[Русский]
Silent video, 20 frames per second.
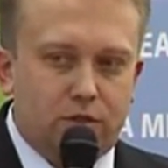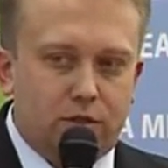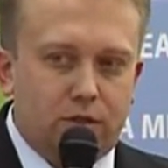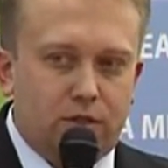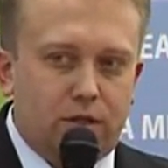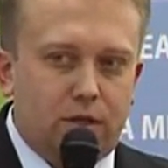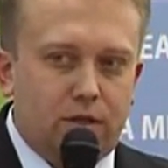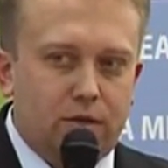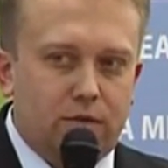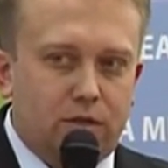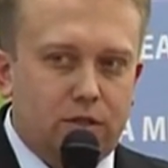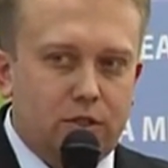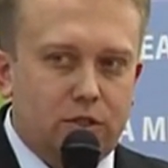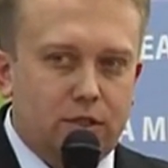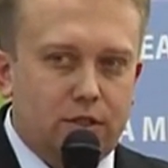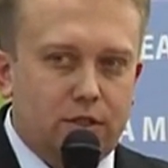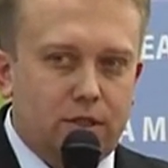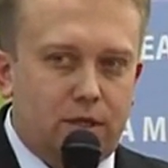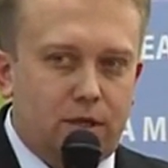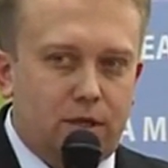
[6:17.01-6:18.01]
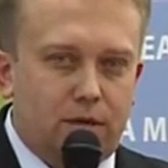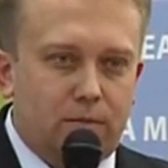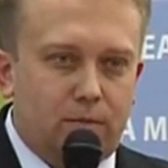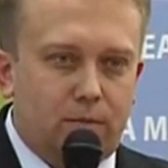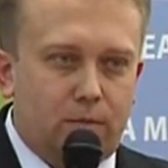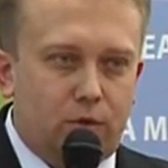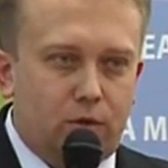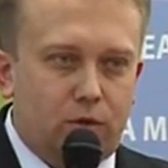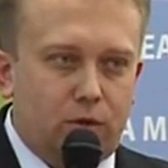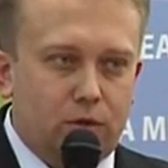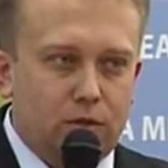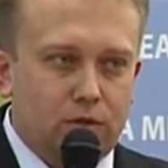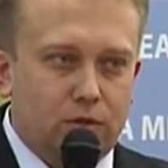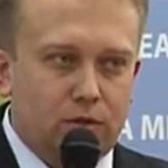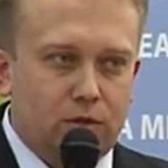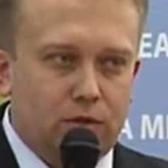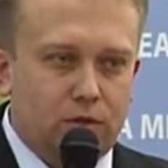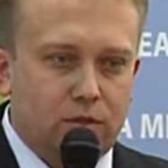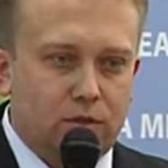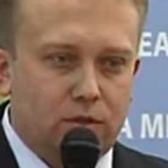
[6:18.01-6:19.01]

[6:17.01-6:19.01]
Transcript: цена движется по